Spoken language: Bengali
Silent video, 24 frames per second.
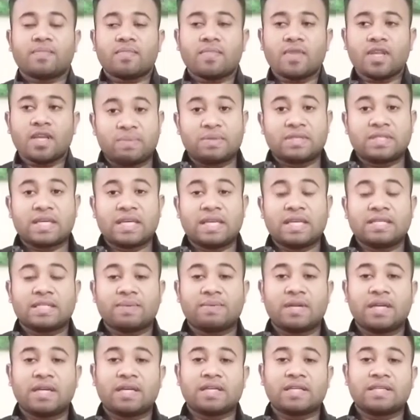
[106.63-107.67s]
বিএমডিসি
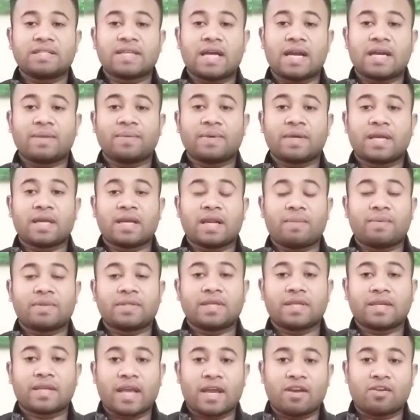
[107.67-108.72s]
এলিজিবিলিটি সার্টিফিকেট
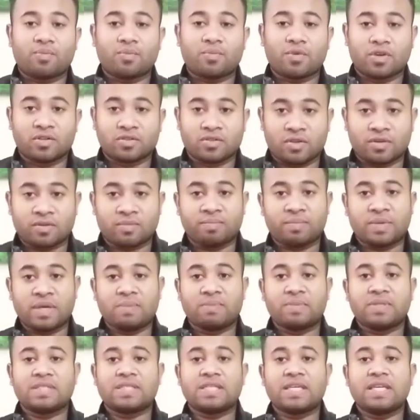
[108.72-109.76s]
আমাদের কেন প্রয়োজন
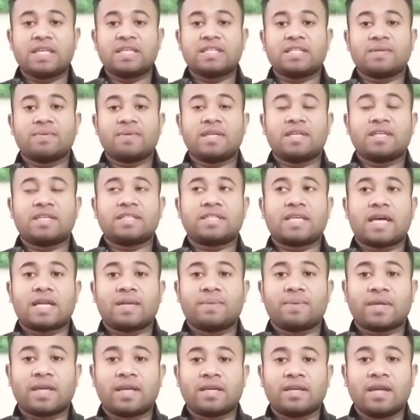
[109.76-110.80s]
বিএমডিসি এলিজিবিলিটি
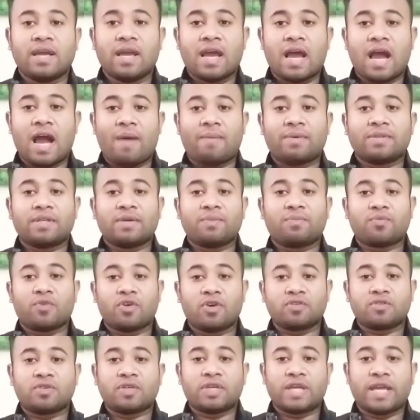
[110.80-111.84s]
সার্টিফিকেট আমাদের
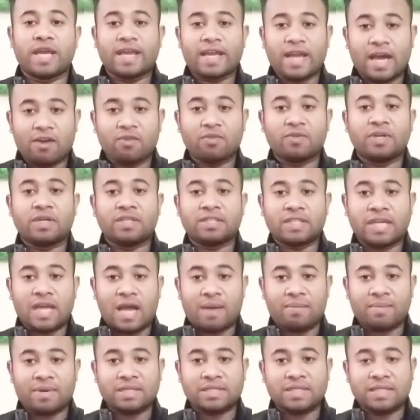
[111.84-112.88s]
প্রয়োজন এই কারণে যে
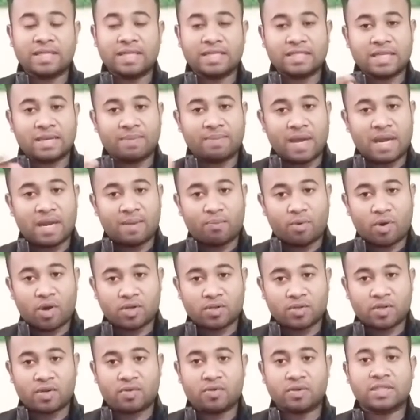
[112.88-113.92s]
আমরা যে দেশের বাইরে
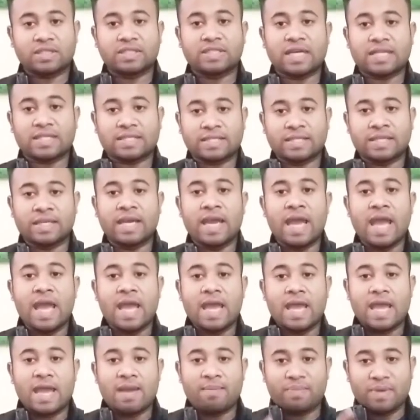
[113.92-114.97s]
পড়াশোনা করতে যাচ্ছি
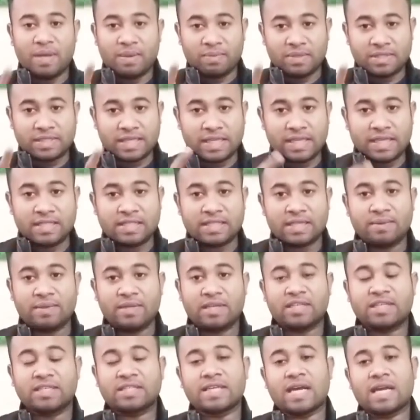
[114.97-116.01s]
এই বিএমডিসি
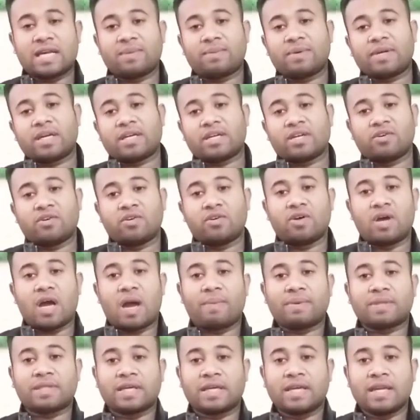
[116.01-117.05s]
এলিজিবিলিটি সার্টিফিকেটটা হলো
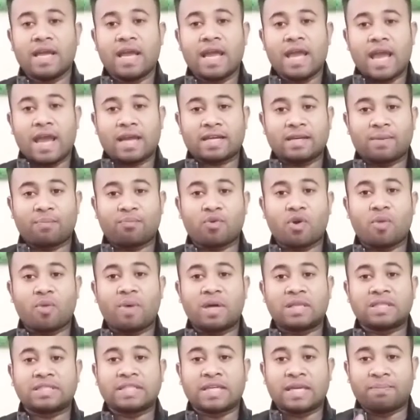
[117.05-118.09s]
আমাদের একটা
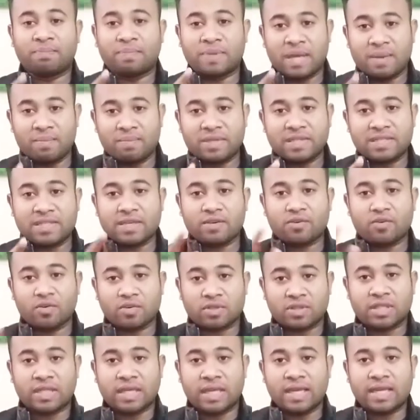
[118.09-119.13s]
প্রমাণ যে বিএমডিসি
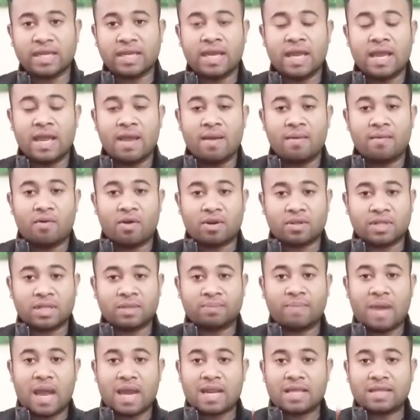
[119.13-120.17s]

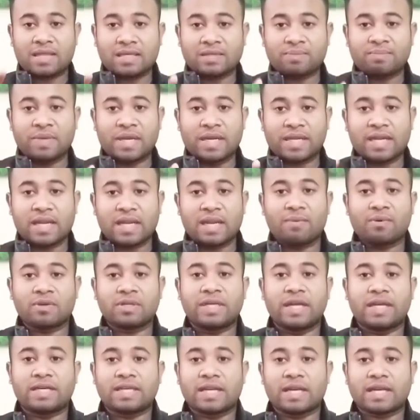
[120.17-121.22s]
অর্থাৎ বাংলাদেশ মেডিকেল এবং
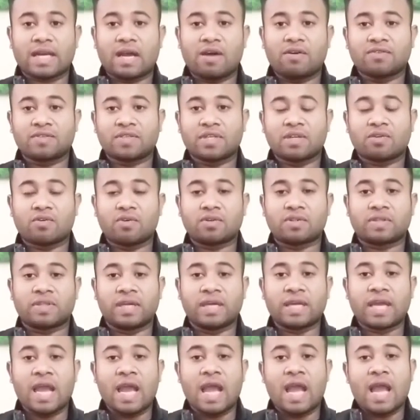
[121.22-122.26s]
ডেন্টাল কাউন্সিল
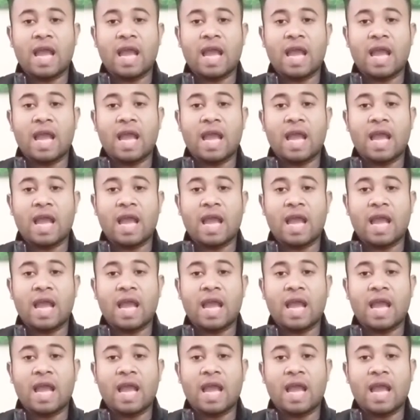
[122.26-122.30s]
কর্তৃক